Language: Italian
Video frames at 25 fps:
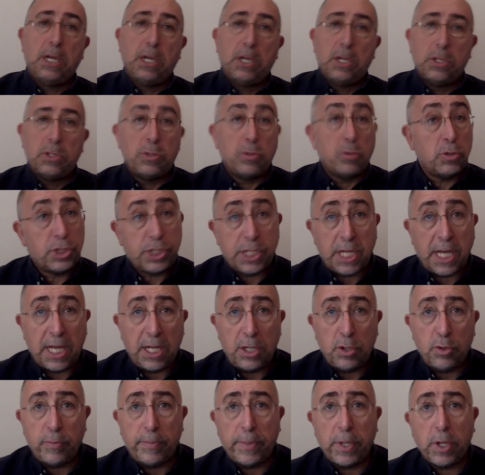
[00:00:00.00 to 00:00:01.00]
Non c'è
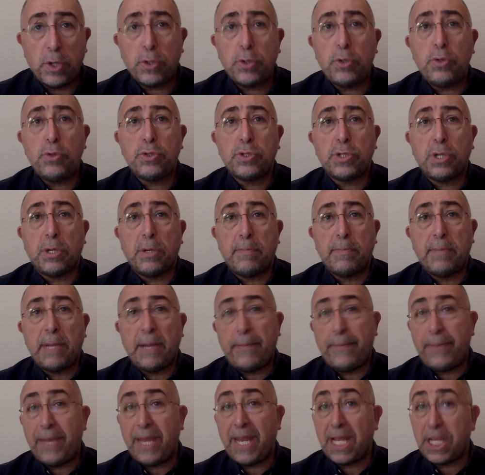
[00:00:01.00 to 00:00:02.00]
il numero chiuso, ma
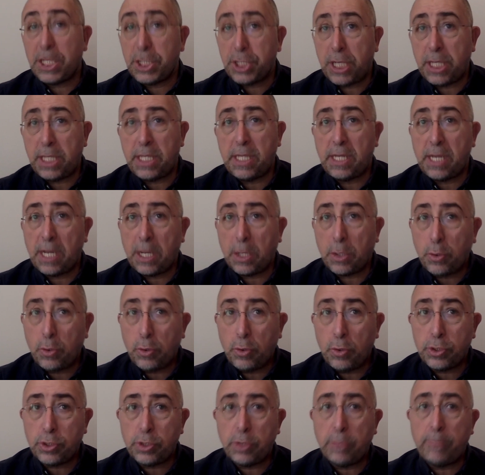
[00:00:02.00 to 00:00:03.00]
per accedere al
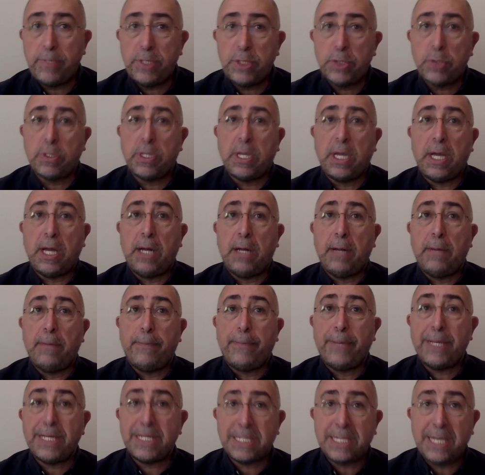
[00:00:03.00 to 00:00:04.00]
corso bisogna
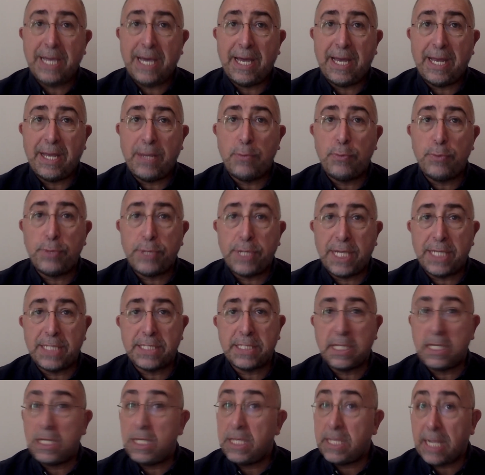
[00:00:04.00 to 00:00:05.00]
passare un
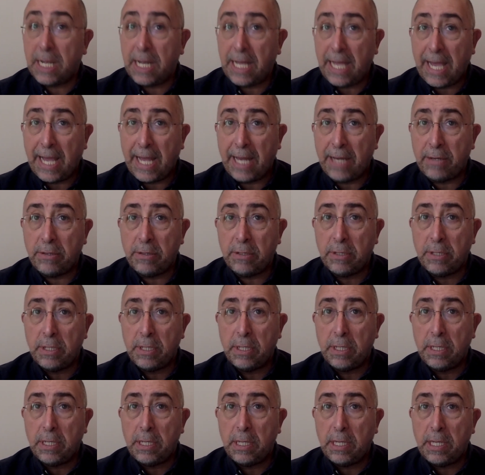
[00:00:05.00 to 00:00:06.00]
test di italiano
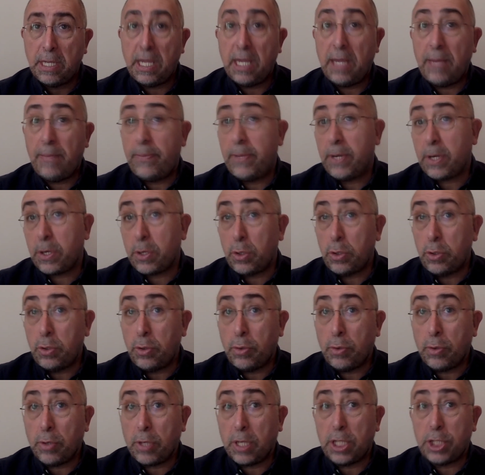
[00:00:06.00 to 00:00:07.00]
e per
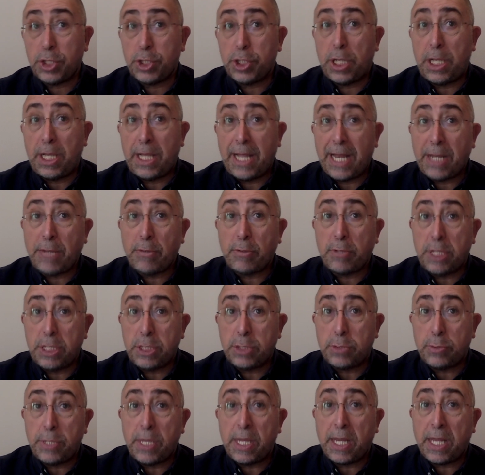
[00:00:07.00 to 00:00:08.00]
coloro che sceglieranno di
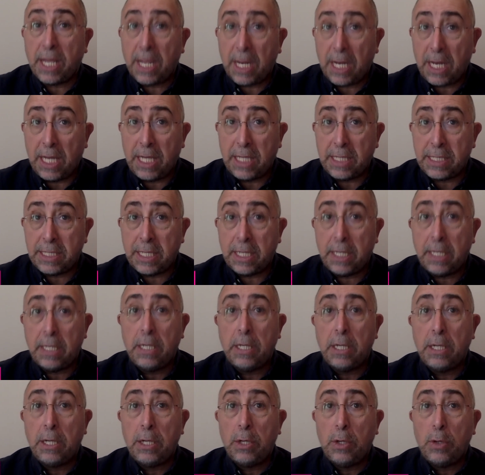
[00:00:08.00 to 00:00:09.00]
studiare inglese
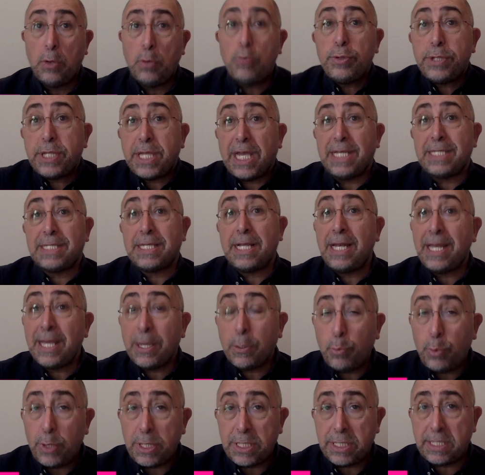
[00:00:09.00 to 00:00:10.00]
un test
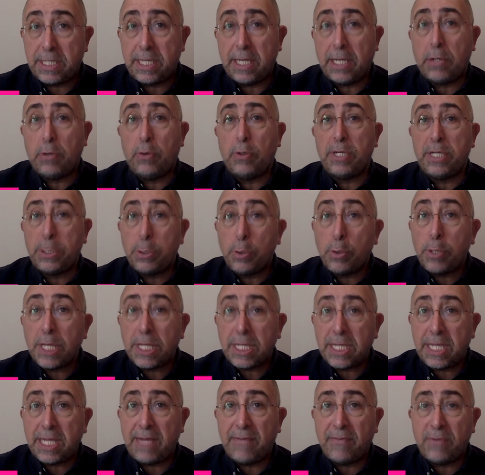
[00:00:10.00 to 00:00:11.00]
linguistico
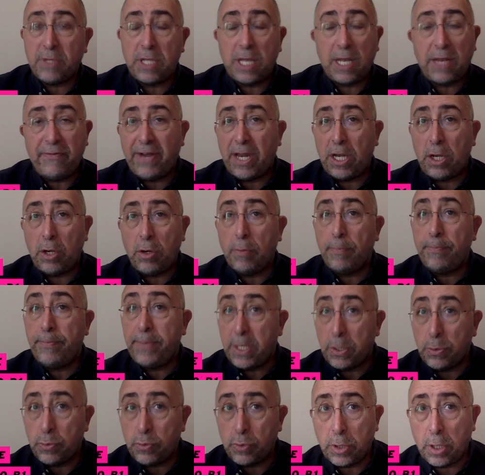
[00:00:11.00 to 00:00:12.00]
idoneativo di livello
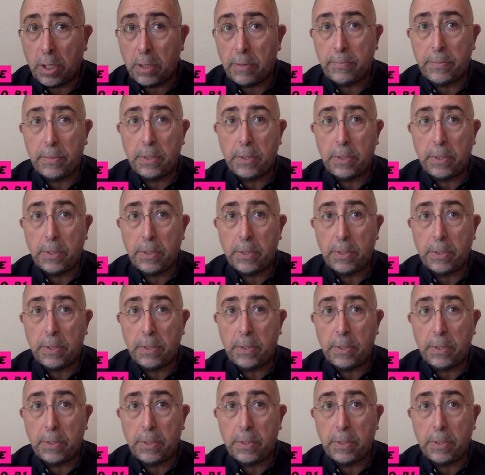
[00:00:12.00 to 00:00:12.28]
B1,